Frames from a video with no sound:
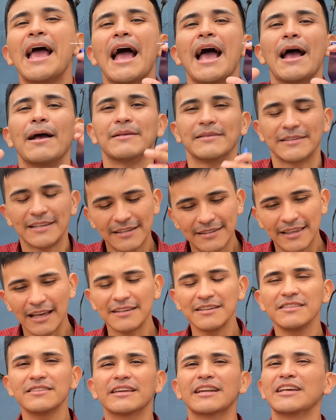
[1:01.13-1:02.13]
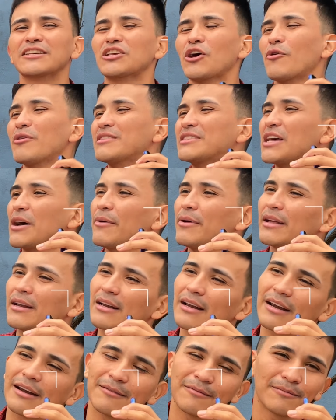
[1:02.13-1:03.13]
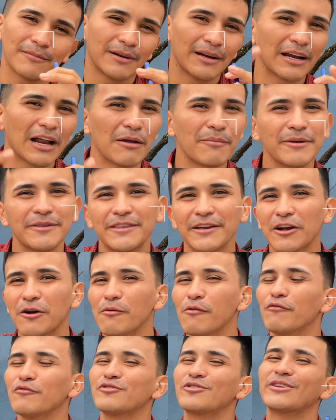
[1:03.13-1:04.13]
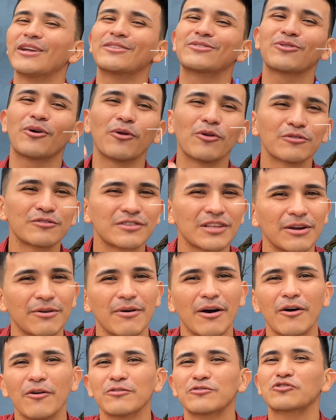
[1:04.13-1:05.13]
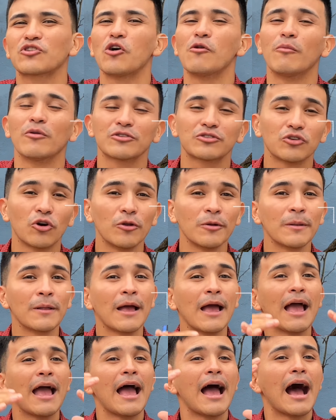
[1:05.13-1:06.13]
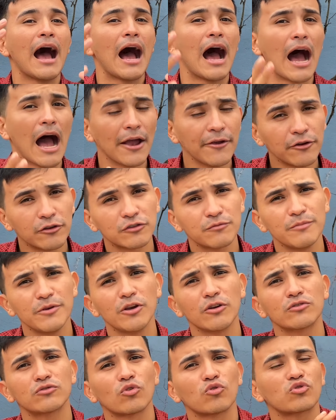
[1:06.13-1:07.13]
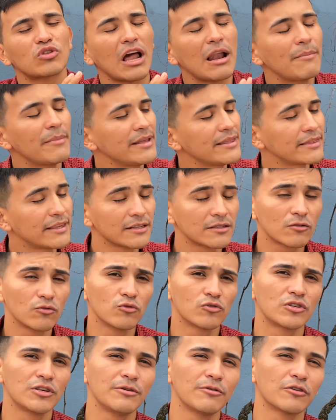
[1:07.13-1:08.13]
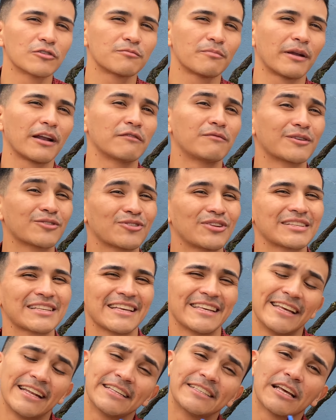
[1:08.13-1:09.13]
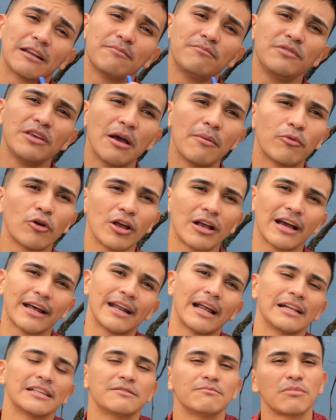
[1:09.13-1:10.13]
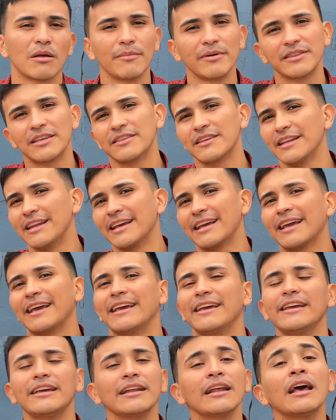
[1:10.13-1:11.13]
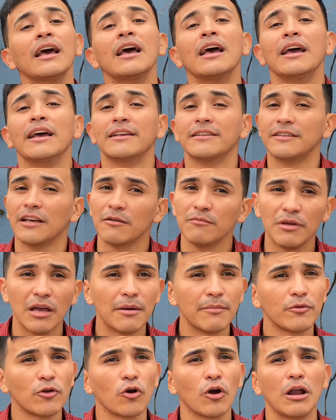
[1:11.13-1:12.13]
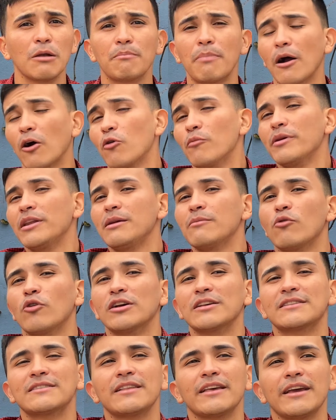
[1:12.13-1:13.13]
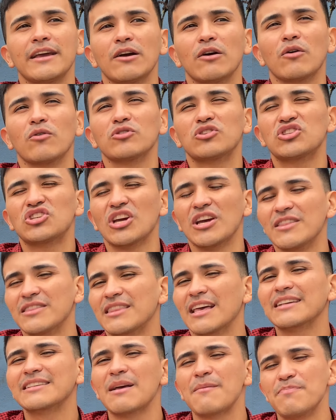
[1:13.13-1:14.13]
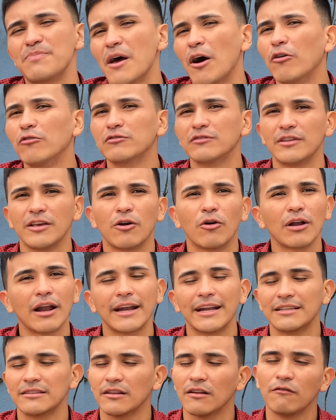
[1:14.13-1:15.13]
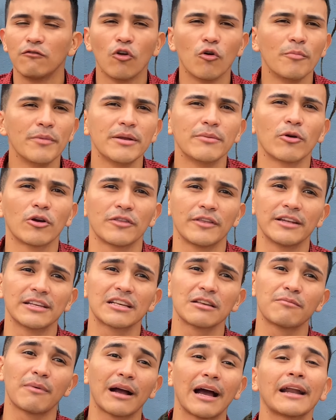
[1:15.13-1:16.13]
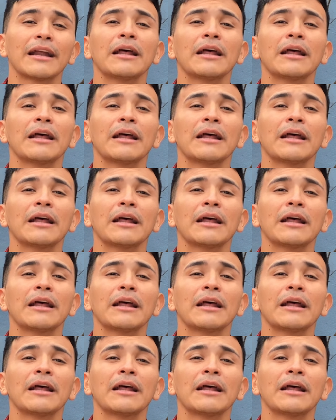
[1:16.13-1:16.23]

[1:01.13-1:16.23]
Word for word: Si estás interesado en saber realmente cómo funcionan todos los trabajos, cómo son, hay unos videos totalmente exclusivos para las personas que quieren ser miembro del canal. Simplemente tiene que ir, ser miembro. El pago mínimo es de 80 centavos de dólares, el lo mínimo que tienes que pagar.